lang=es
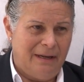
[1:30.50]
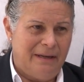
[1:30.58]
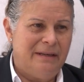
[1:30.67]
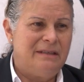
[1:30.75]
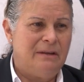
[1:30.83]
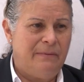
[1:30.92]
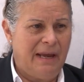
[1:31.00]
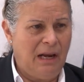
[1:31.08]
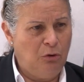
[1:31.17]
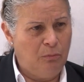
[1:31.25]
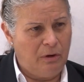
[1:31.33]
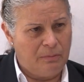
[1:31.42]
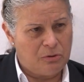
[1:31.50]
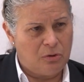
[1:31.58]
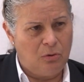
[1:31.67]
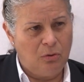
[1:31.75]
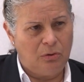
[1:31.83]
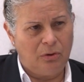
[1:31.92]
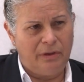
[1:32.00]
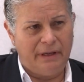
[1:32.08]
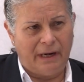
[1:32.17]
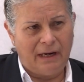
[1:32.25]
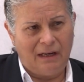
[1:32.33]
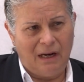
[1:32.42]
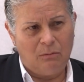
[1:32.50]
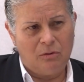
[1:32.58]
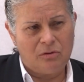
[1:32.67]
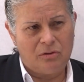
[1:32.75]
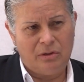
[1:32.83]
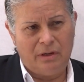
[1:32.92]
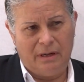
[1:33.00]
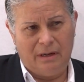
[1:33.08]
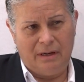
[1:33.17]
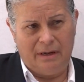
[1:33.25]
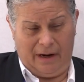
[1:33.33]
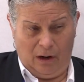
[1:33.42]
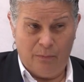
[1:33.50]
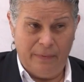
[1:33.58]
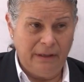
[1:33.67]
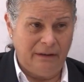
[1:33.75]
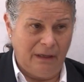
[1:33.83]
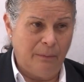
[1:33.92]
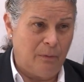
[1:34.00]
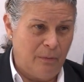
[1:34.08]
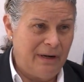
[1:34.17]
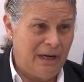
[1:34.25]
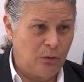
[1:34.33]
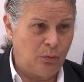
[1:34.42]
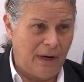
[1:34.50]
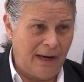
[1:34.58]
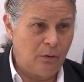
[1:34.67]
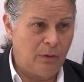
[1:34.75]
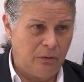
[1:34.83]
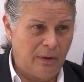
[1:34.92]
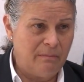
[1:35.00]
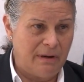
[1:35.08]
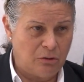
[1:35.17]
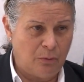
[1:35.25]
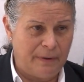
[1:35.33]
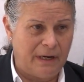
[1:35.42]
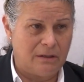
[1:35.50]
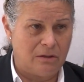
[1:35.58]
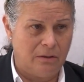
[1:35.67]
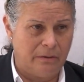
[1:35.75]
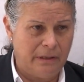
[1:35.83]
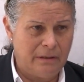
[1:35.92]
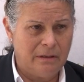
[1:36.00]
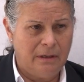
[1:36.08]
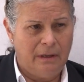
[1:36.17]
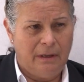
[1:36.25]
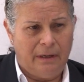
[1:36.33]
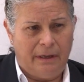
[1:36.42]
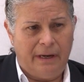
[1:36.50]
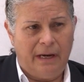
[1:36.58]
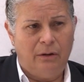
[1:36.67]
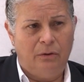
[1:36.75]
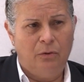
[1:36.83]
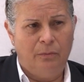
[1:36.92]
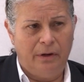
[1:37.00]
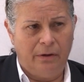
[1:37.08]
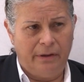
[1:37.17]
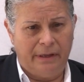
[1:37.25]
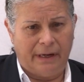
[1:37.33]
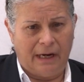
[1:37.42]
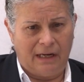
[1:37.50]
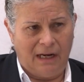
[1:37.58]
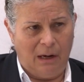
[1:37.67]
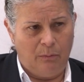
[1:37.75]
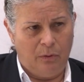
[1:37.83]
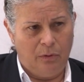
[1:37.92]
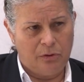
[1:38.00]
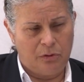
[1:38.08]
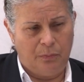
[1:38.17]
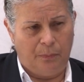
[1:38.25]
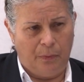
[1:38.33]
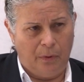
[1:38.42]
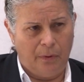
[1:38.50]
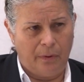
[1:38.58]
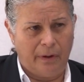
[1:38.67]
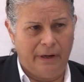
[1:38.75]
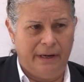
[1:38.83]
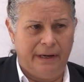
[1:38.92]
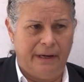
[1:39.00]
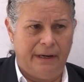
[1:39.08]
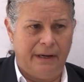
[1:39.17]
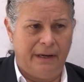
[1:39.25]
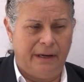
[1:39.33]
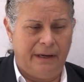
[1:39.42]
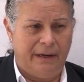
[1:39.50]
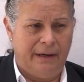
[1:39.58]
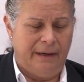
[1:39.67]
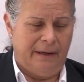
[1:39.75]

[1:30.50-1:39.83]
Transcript: y si bien el número absoluto de reclamos eh, aumenta, como es natural cuando hay más operaciones, el número de reclamos por eh,